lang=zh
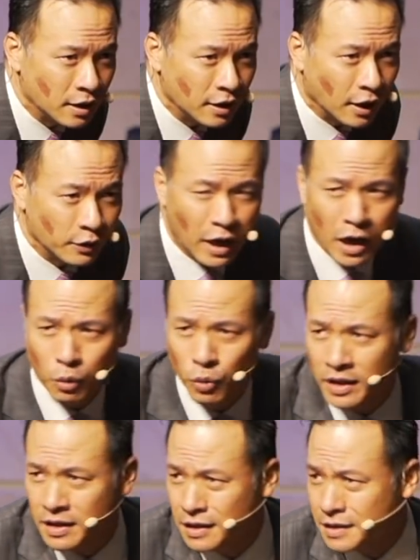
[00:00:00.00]
然后他要
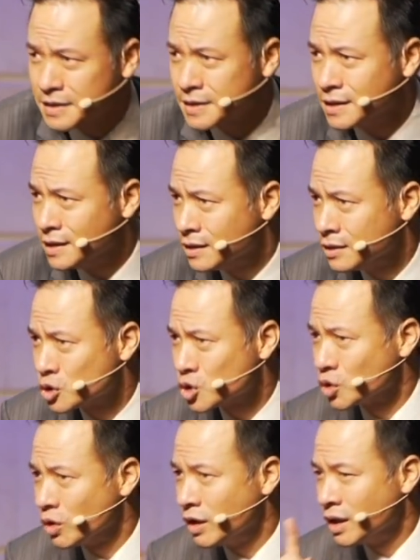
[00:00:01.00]
问你的心
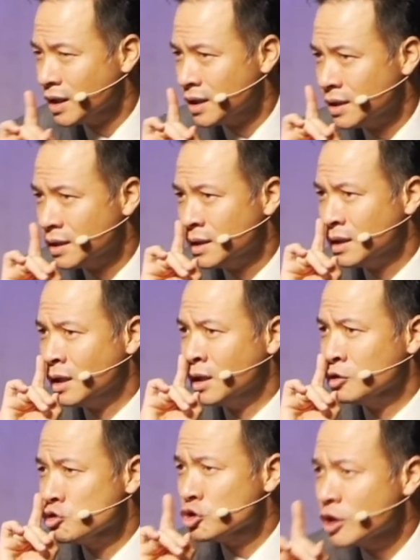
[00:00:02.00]

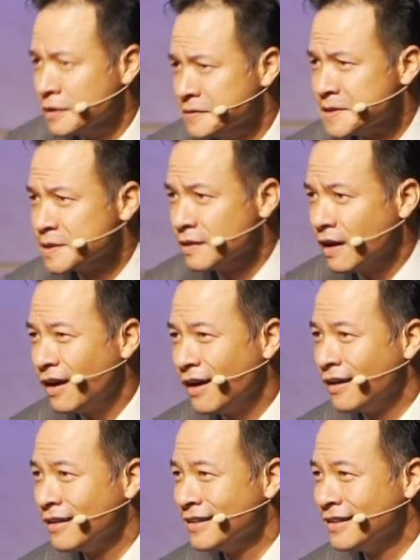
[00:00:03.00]
说：“人子啊，